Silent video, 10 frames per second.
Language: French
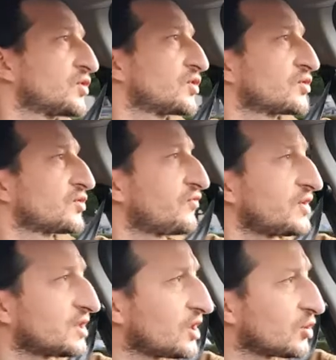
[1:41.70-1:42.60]
notre
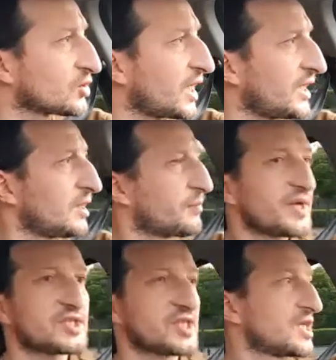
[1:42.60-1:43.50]
vidéo de l'année
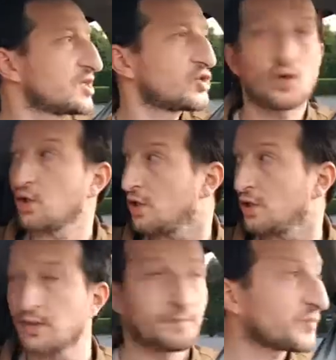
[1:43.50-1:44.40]
passée sur
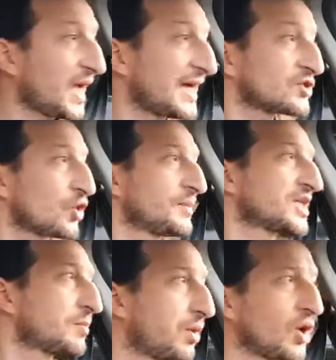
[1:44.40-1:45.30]
euh,
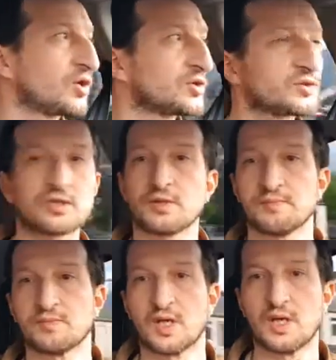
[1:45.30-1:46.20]
Atomic Blonde,
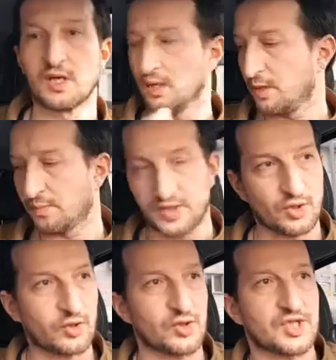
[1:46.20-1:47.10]
parce
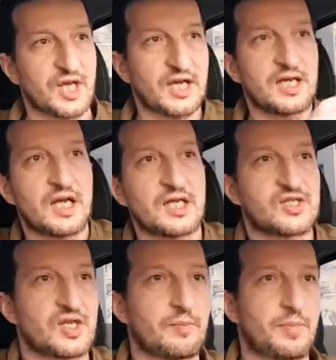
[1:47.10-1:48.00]
que c'est
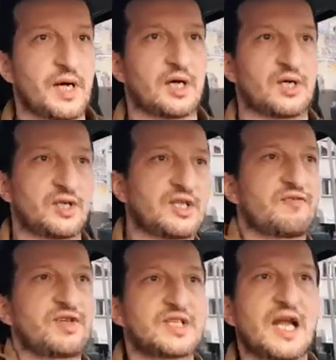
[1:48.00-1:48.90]
réalisé par
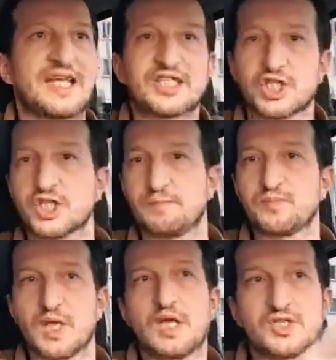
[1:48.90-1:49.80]
David Leitch,
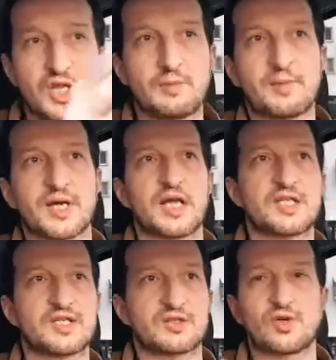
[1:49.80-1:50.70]
c'est le même
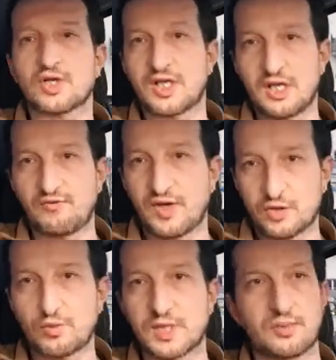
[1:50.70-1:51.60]
réalisateur qui a fait
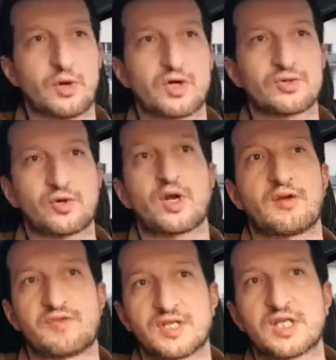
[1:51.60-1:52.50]
Atomic Blonde, on
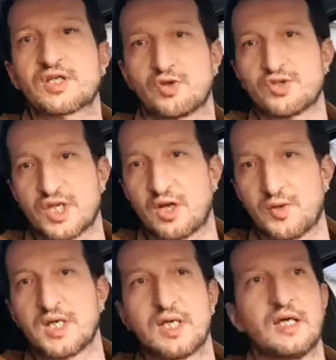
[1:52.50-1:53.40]
l'avait dit que c'est
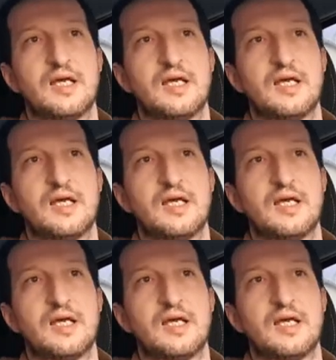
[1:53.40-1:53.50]
lui